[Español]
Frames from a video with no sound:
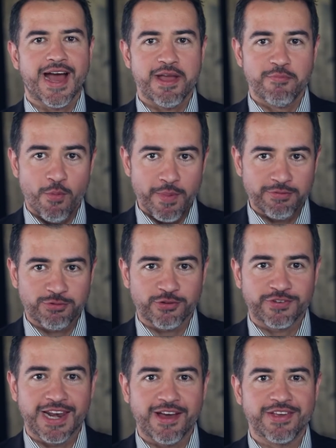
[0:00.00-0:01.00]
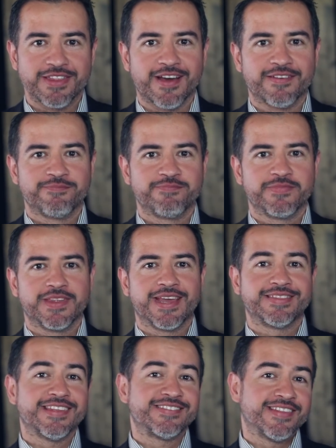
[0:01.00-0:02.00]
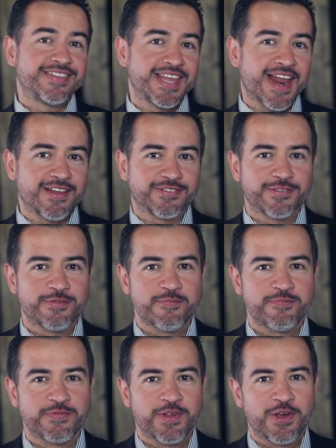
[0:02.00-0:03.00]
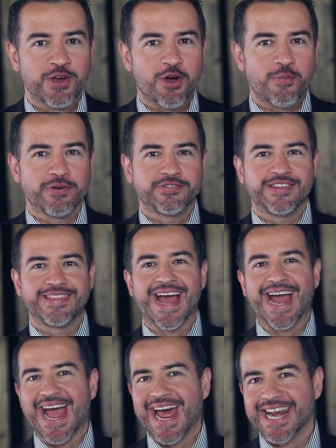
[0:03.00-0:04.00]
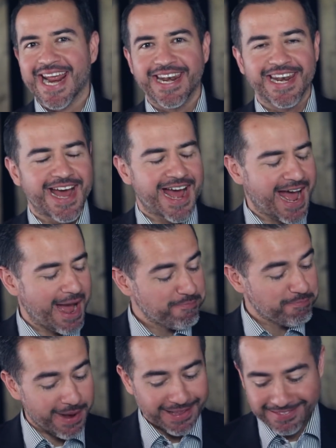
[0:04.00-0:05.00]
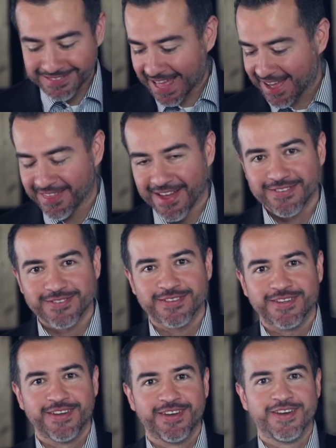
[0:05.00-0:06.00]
Hay momentos en la vida que te sentirás como si te agarran a patadas,